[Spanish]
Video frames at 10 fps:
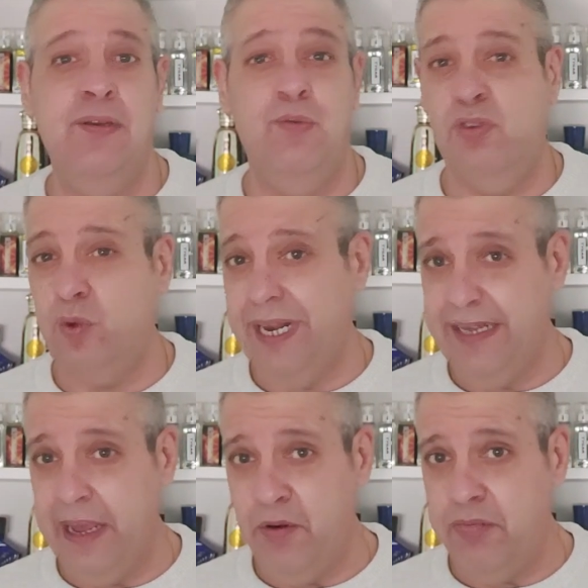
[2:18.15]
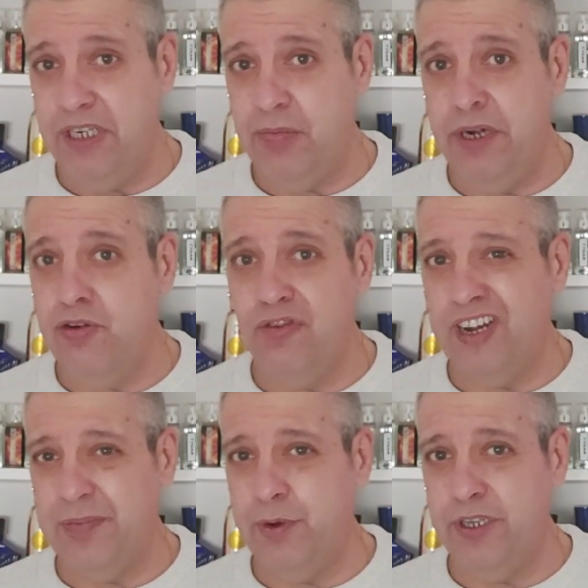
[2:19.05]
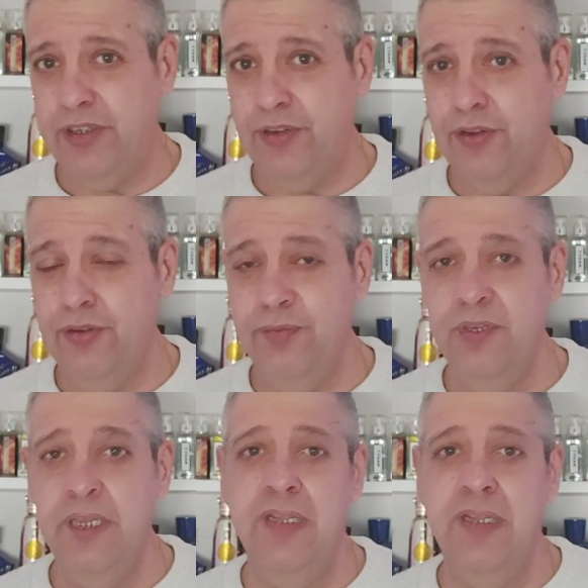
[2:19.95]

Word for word: unos 40 euros más o menos con transporte y todo,